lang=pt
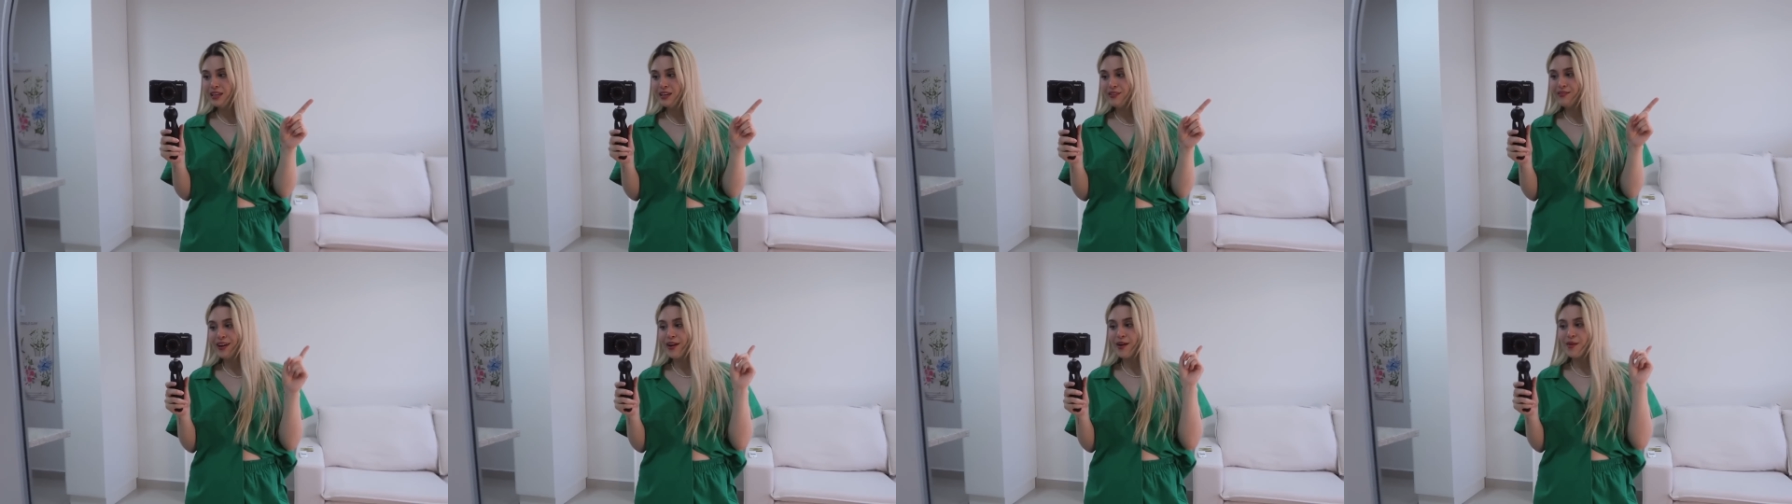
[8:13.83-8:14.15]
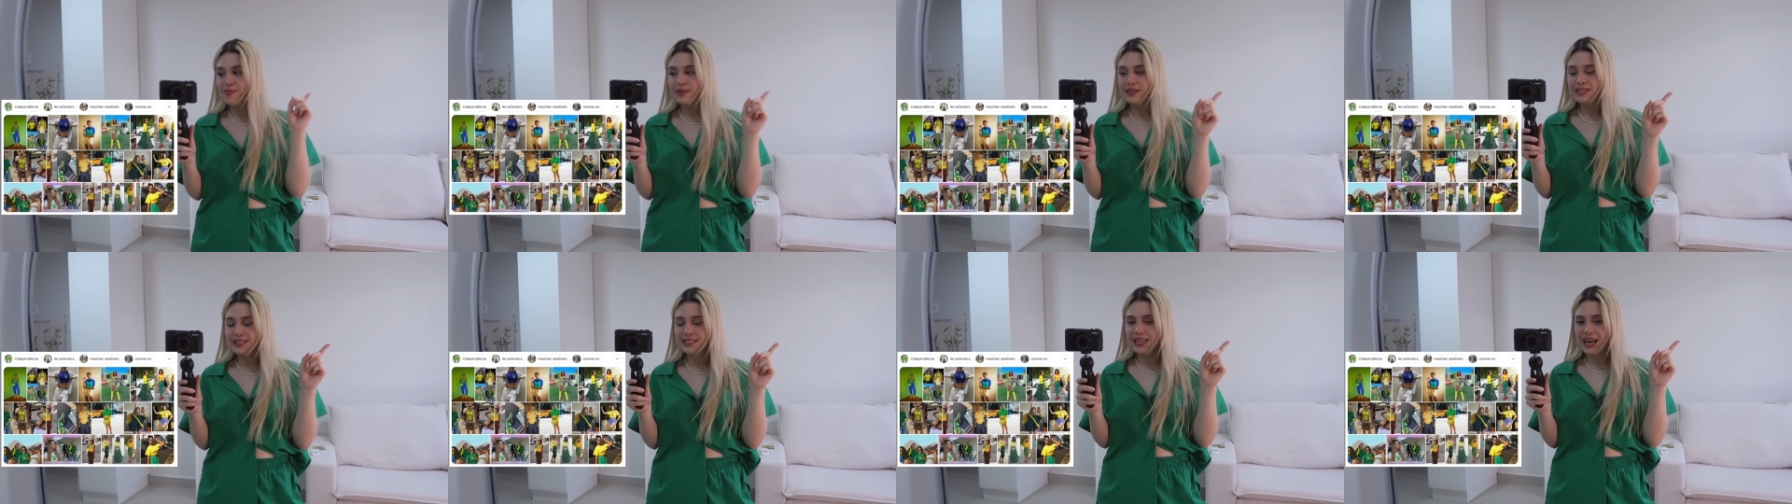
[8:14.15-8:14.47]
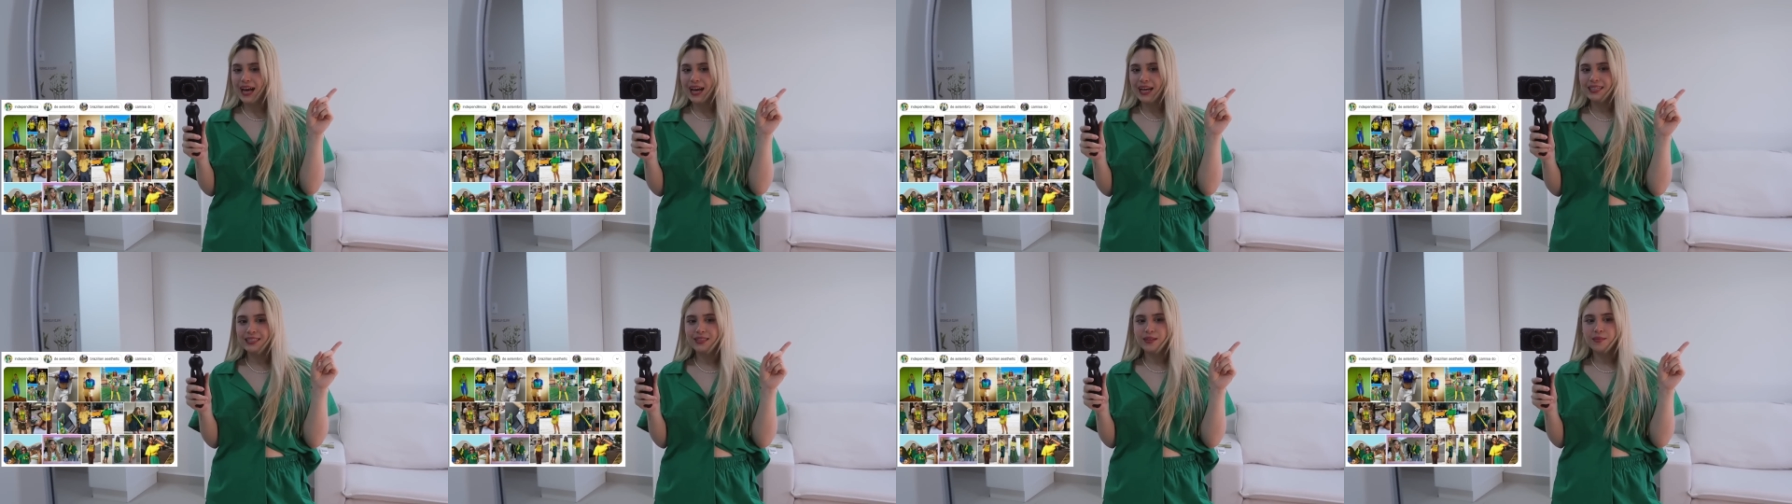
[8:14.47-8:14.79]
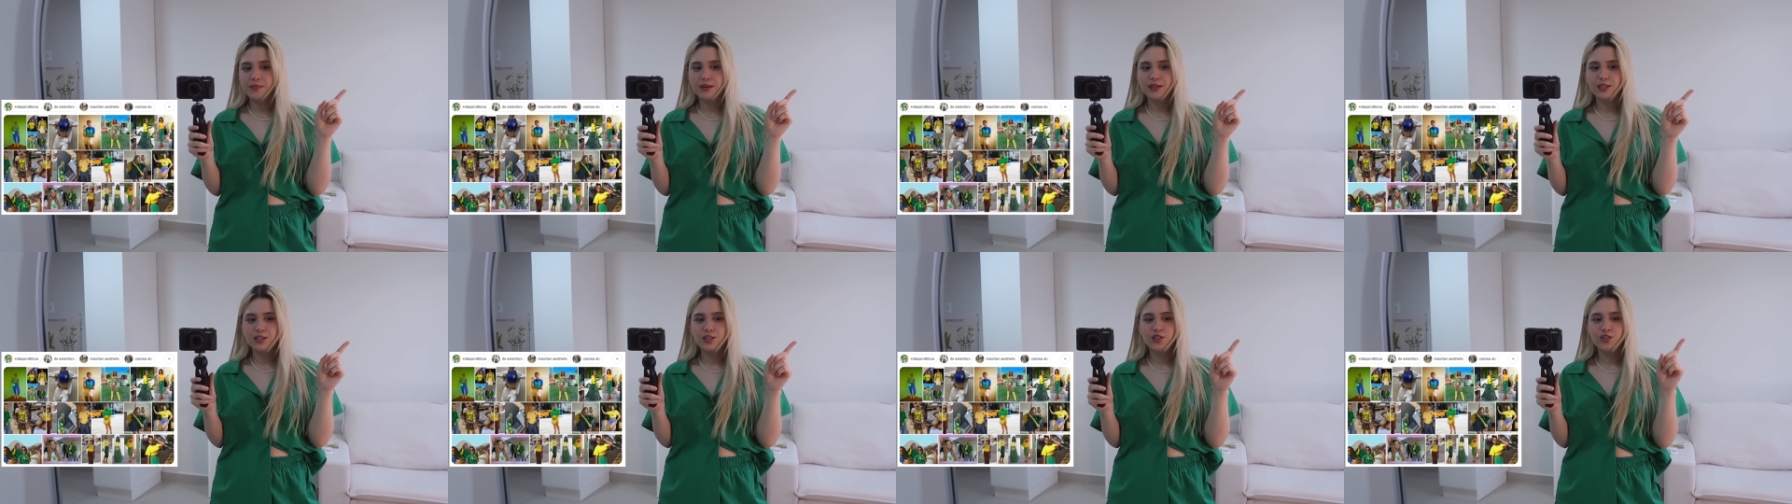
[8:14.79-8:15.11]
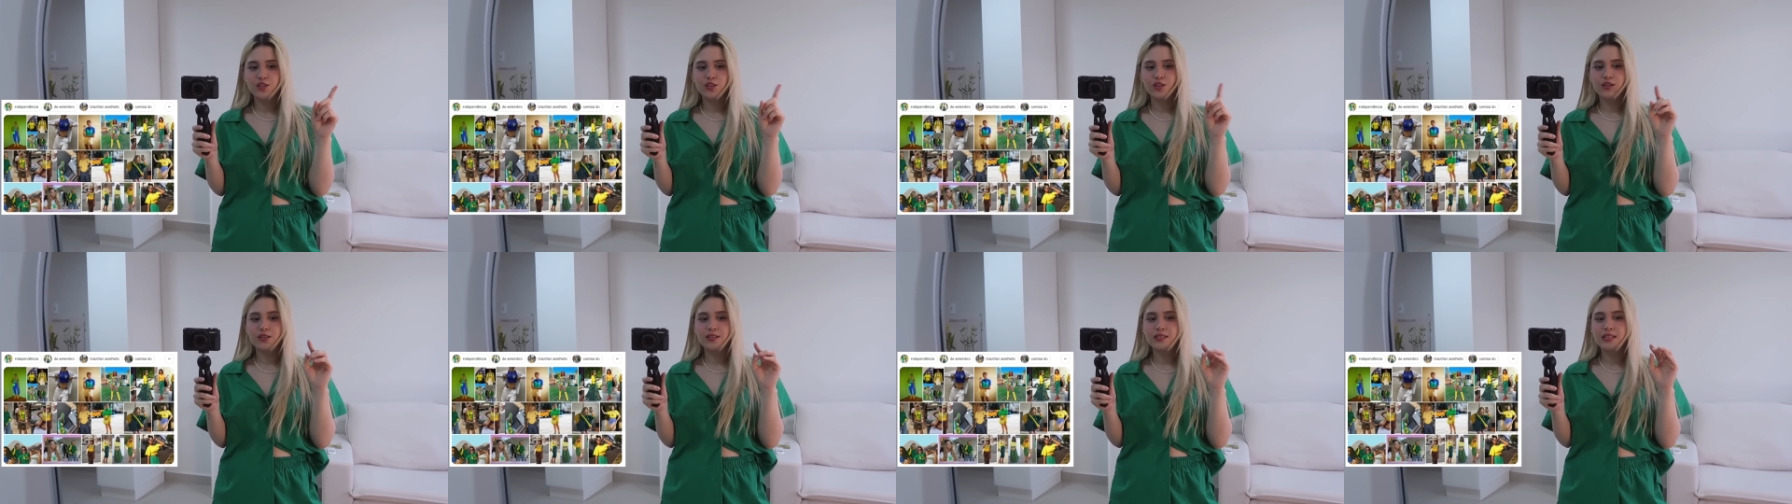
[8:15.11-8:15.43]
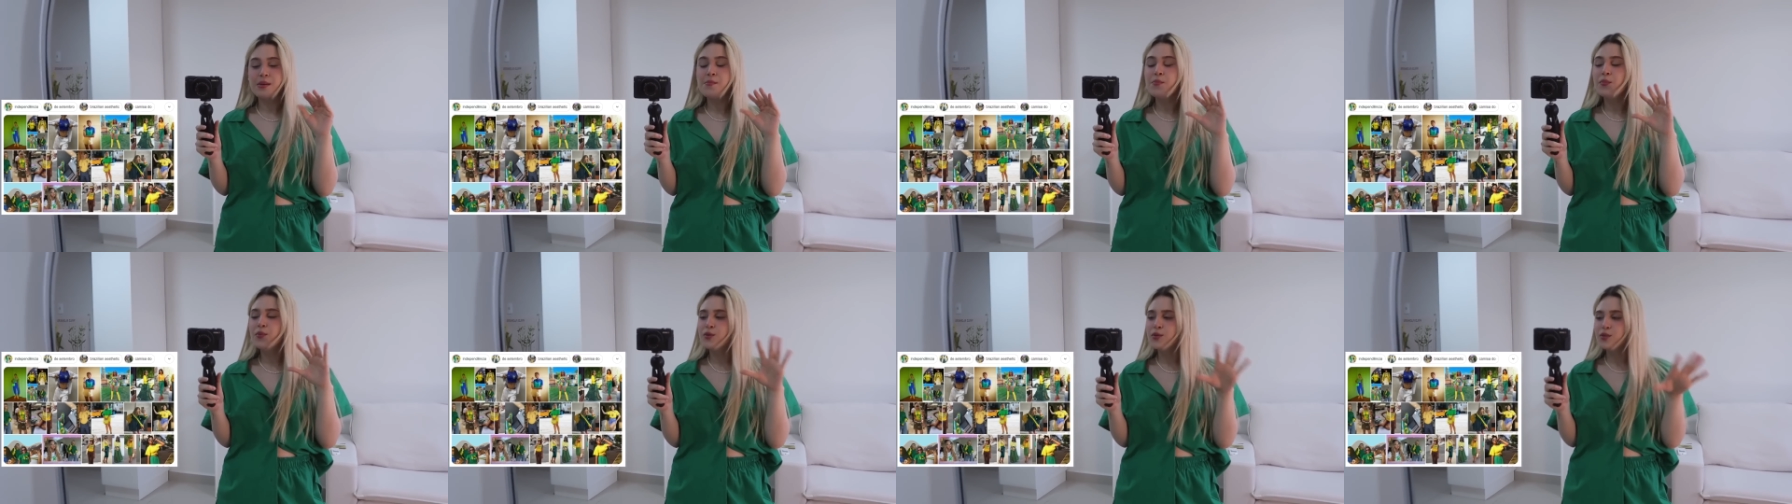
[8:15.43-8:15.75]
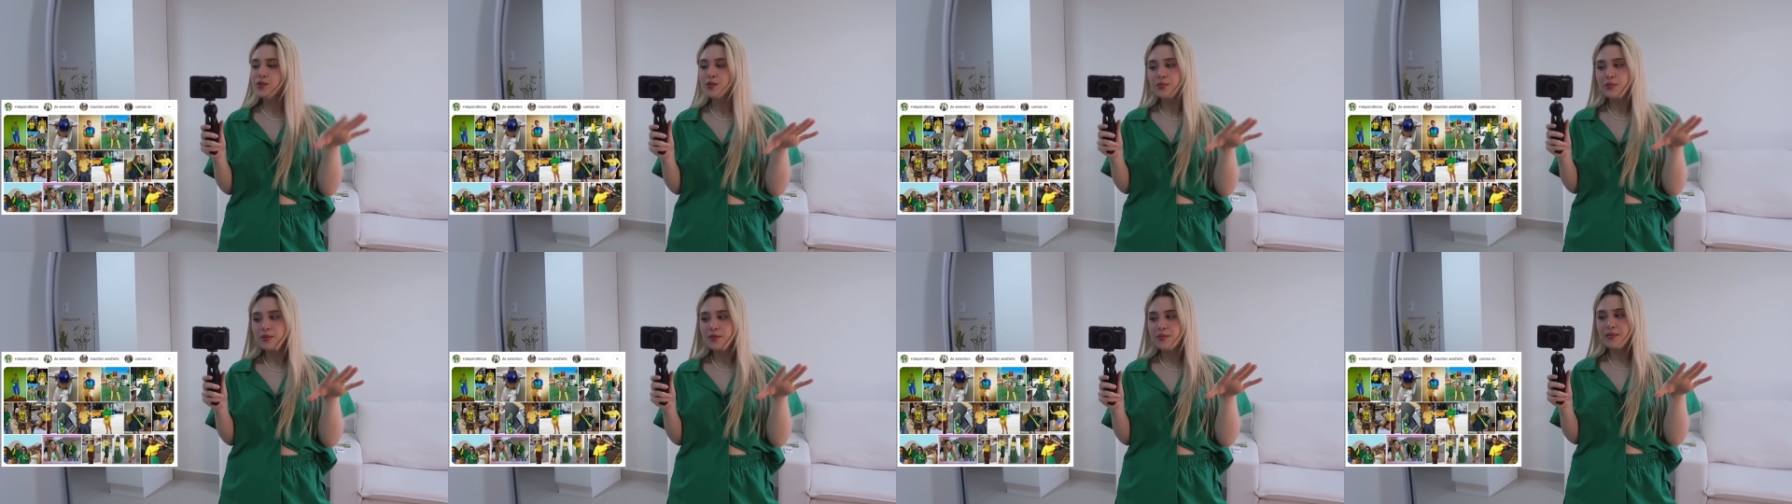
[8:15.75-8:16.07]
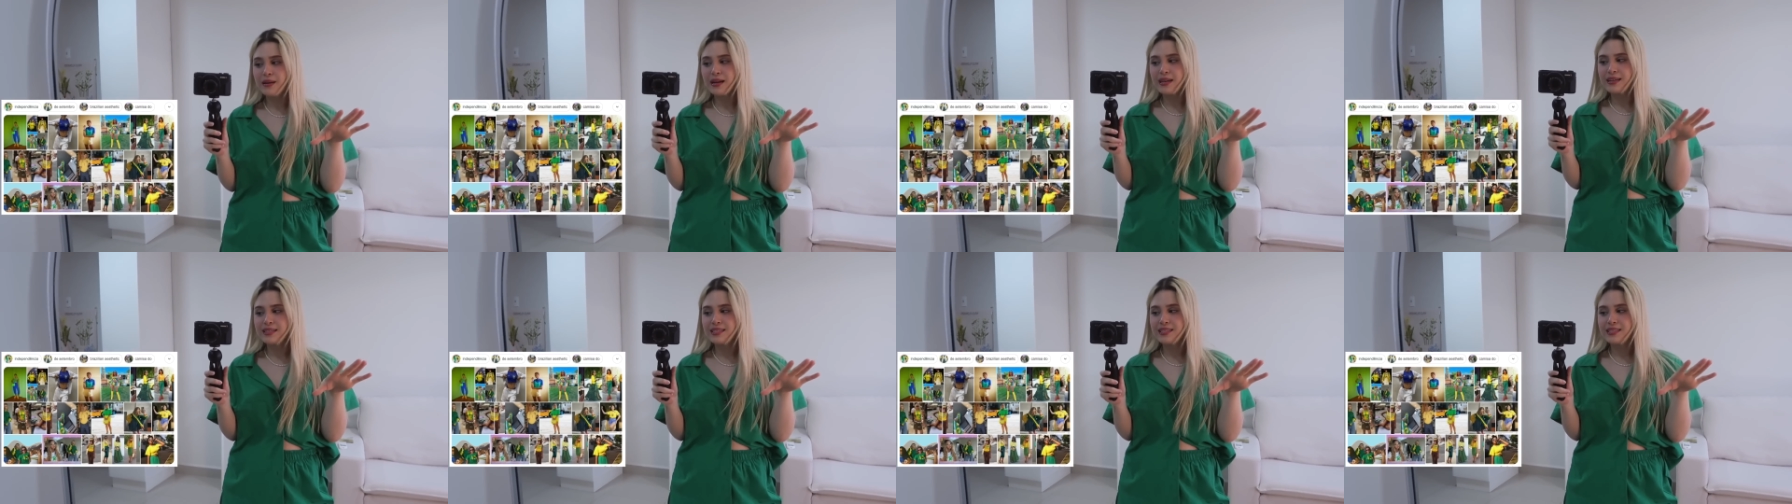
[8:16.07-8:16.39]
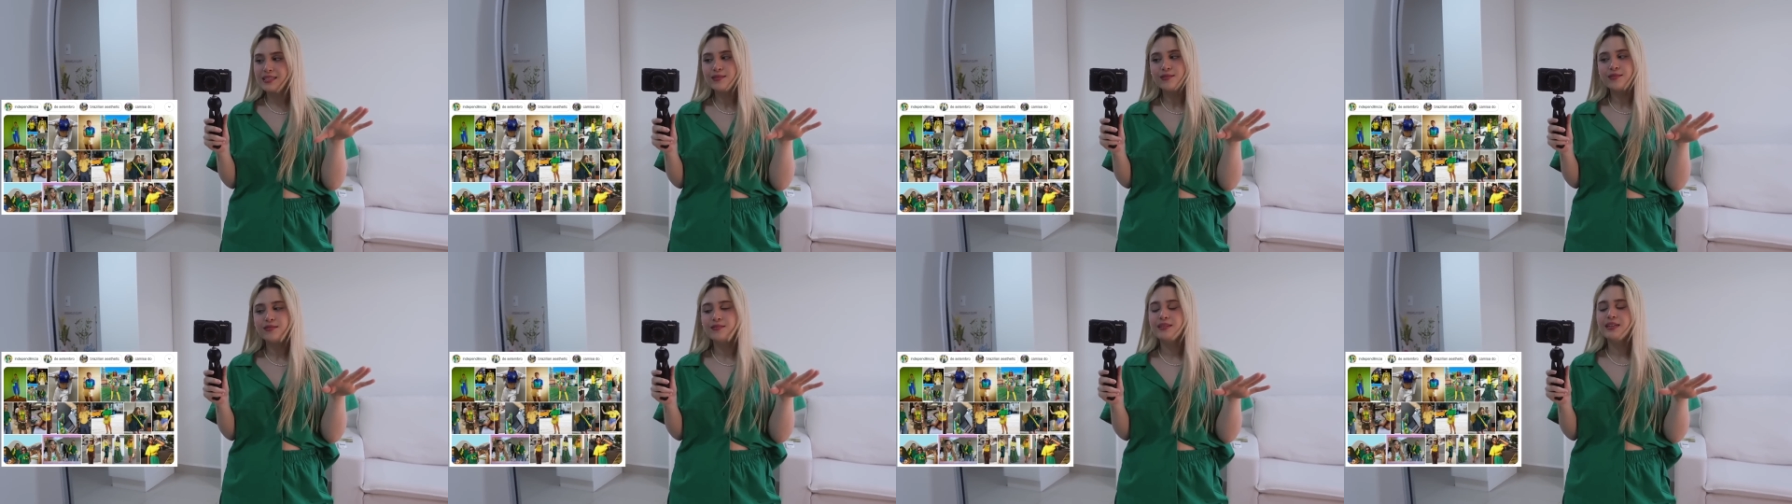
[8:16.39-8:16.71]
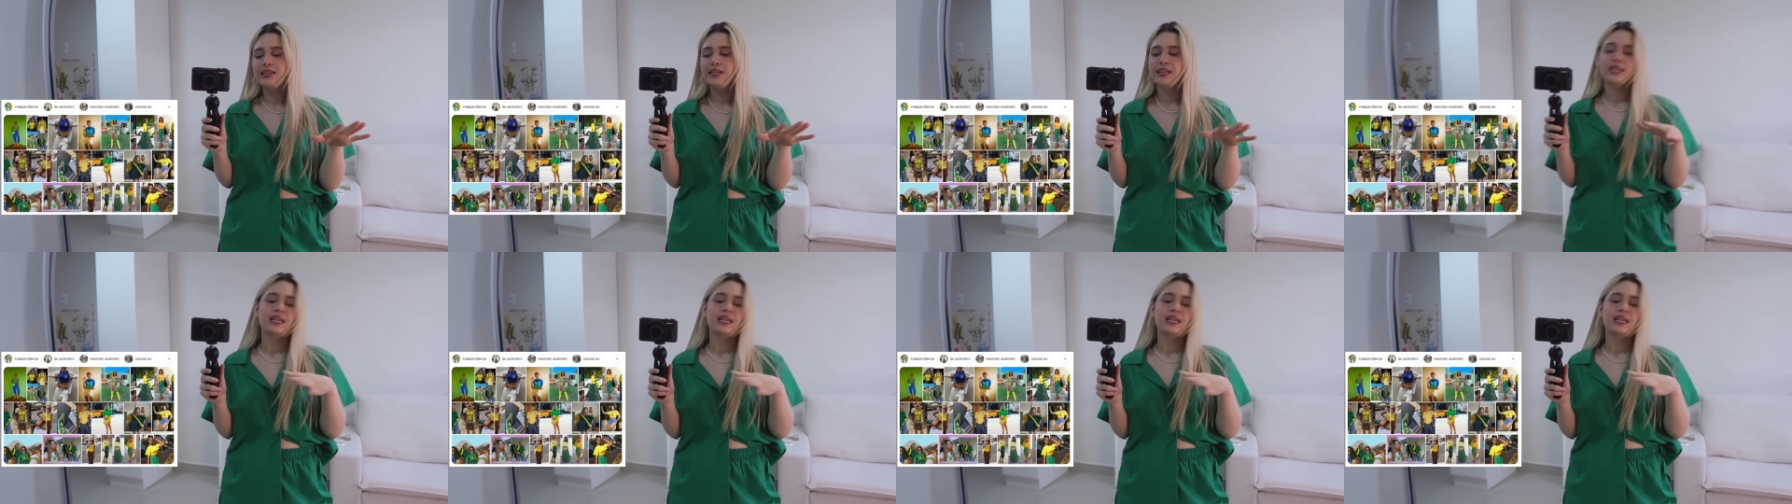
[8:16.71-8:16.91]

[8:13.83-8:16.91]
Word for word: que vai começar, então pra gente torcer muito pro Brasil.